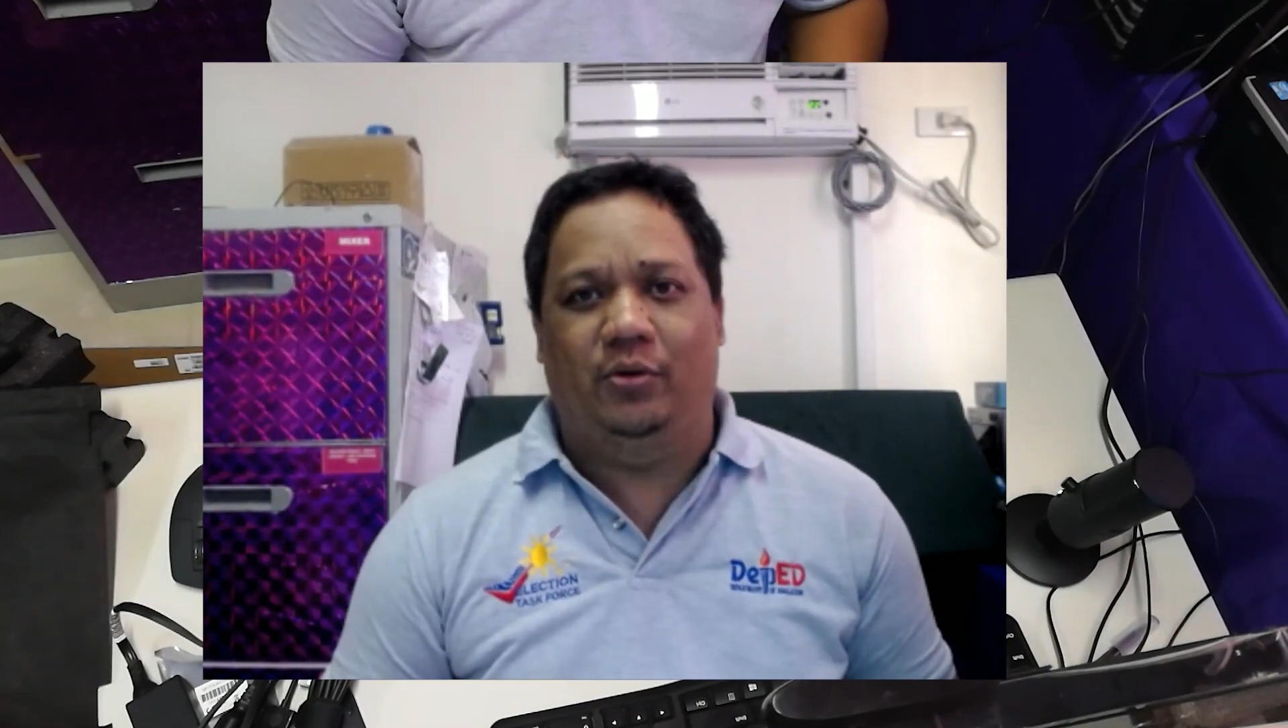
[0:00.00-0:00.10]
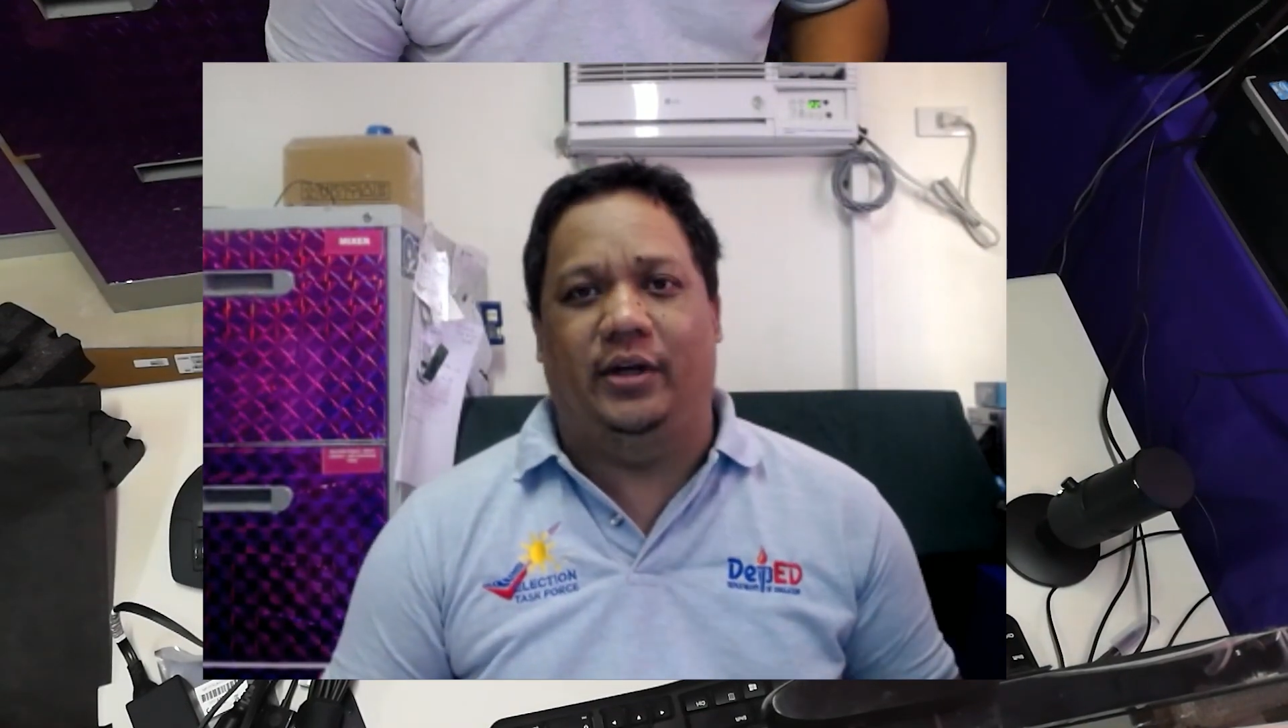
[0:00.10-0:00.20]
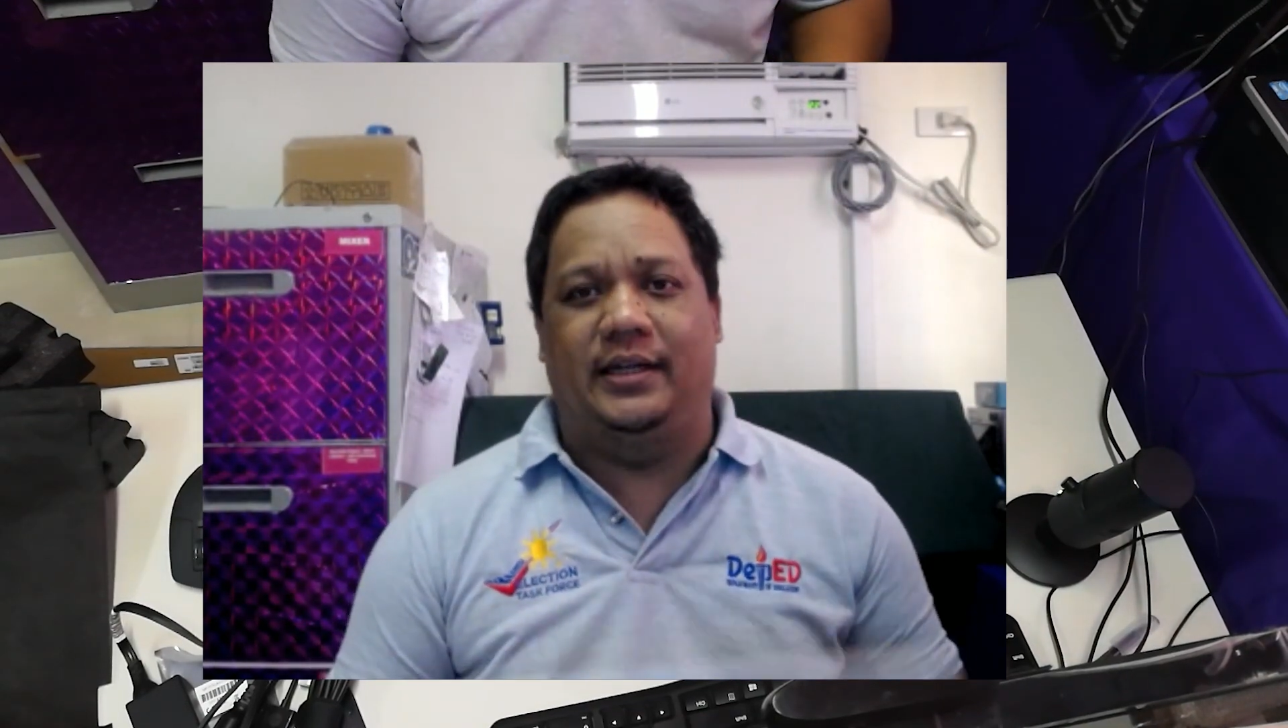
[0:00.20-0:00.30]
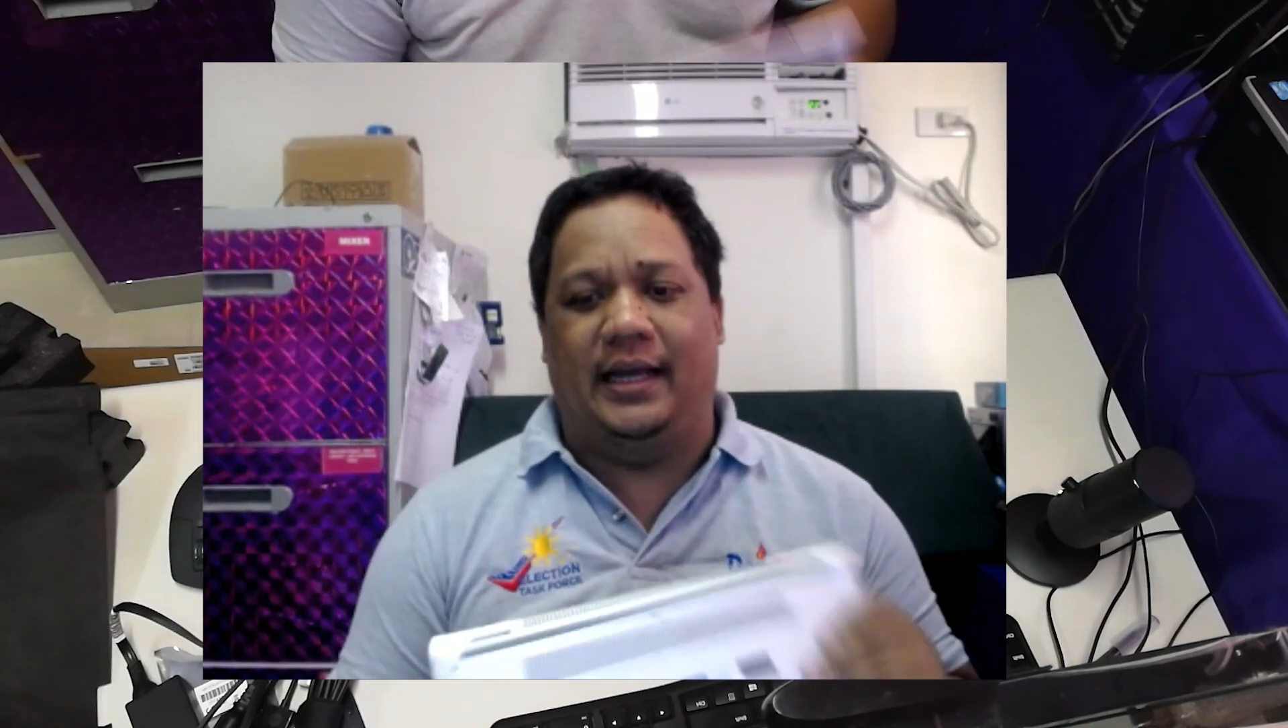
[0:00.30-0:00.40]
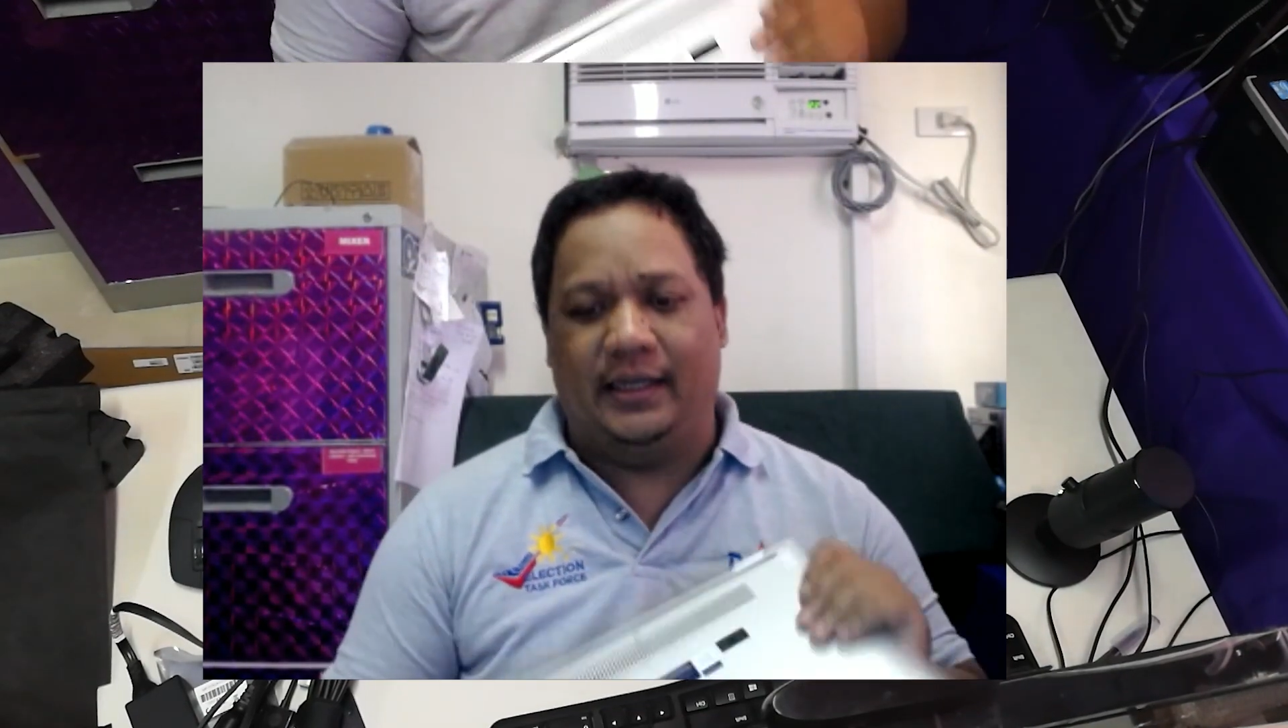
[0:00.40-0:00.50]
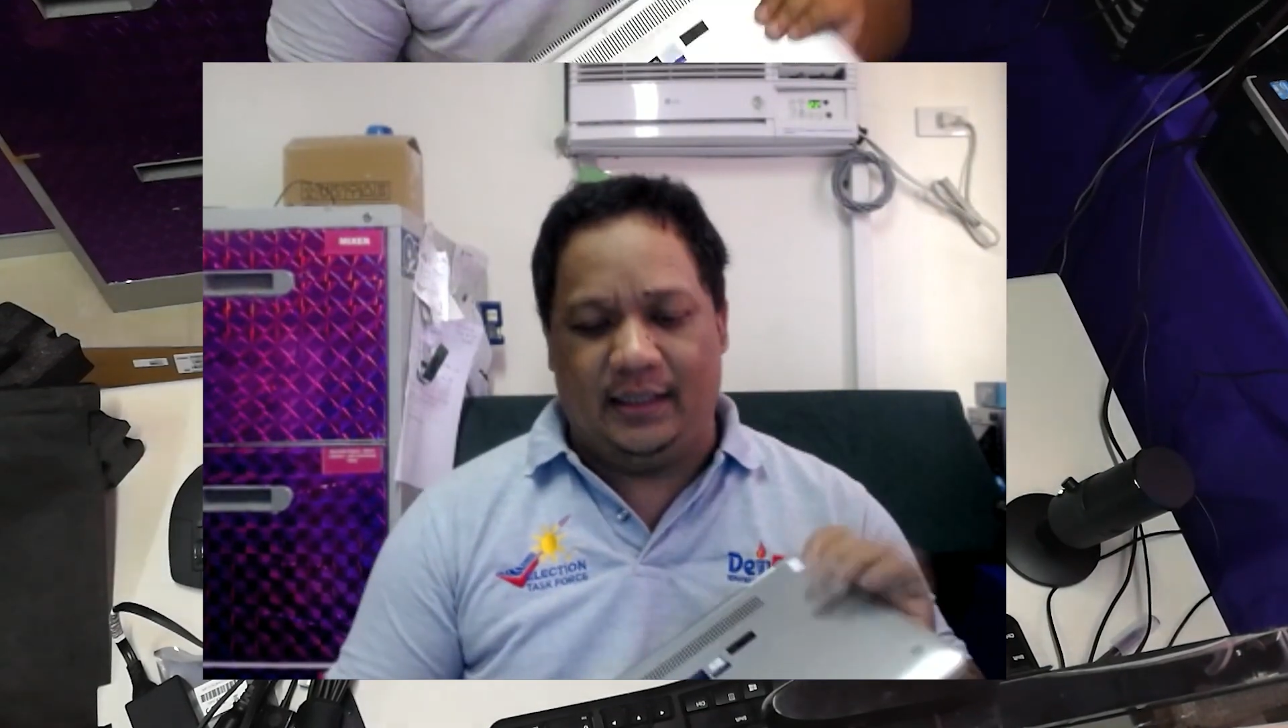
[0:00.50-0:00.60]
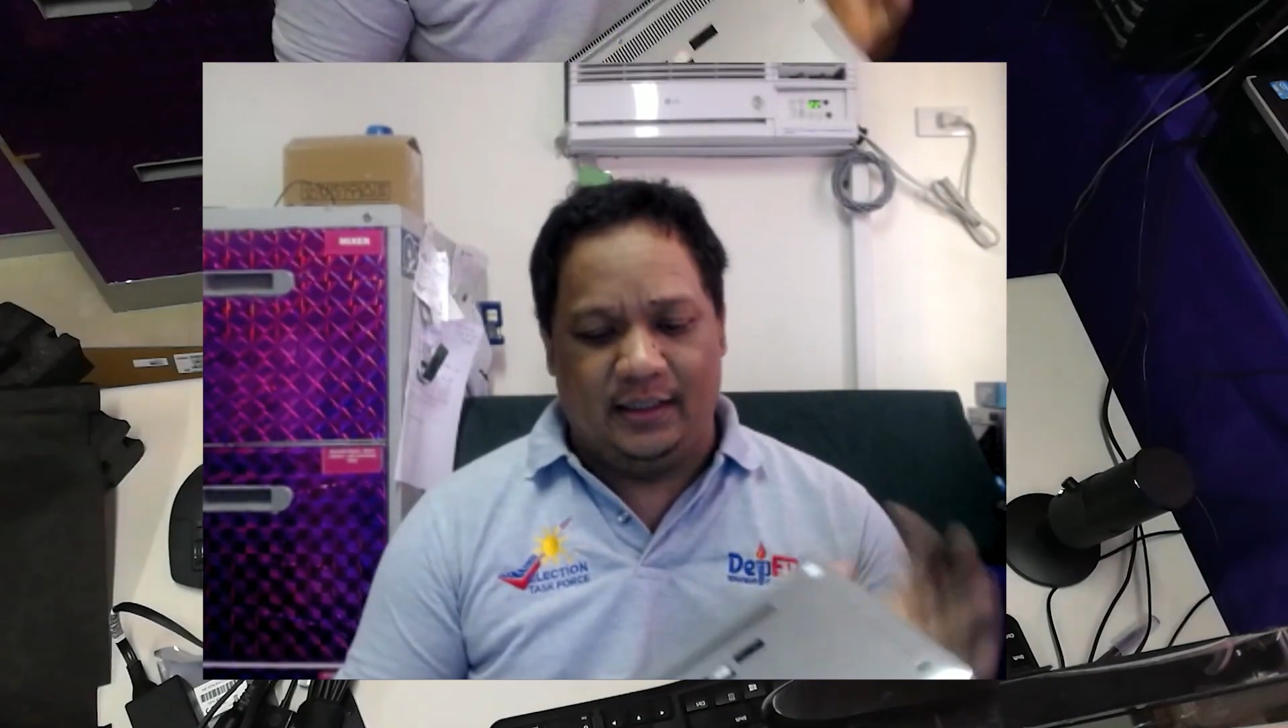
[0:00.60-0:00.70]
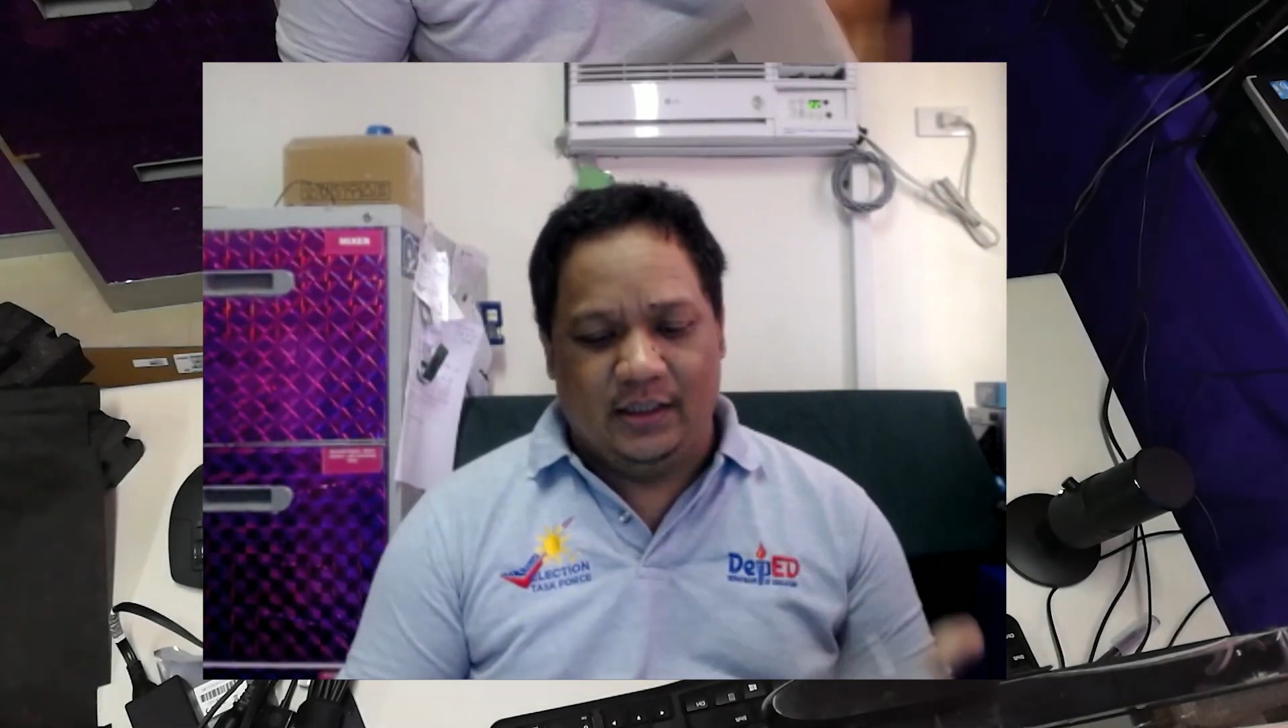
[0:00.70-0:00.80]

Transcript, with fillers: po kayo lagi.